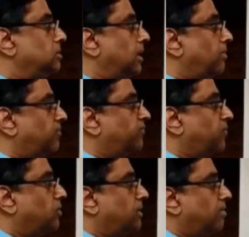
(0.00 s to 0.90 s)
డబల్
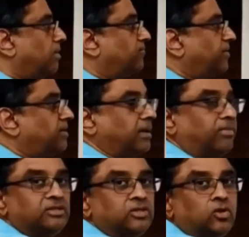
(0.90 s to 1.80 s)
ఫోర్ డబల్ ఫైవ్
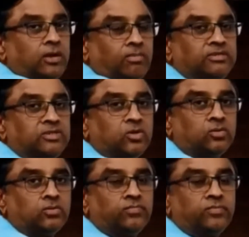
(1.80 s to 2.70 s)
డబల్ జీరో డబల్ జీరో
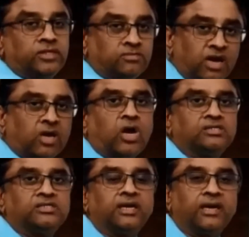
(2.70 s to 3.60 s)
ఇది మా కాల్
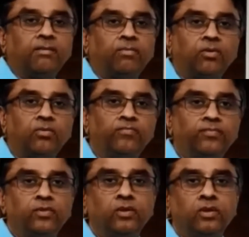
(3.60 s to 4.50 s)
సెంటర్ నెంబరు
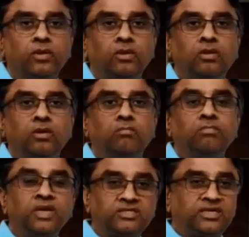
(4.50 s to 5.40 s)

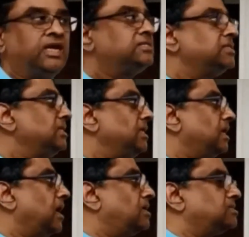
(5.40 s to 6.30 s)
మీరు చేయాల్సింది ఈ
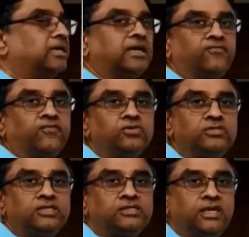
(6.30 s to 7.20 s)
కాల్ సెంటర్కి ఫోన్
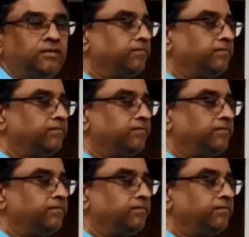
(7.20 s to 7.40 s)
చేసి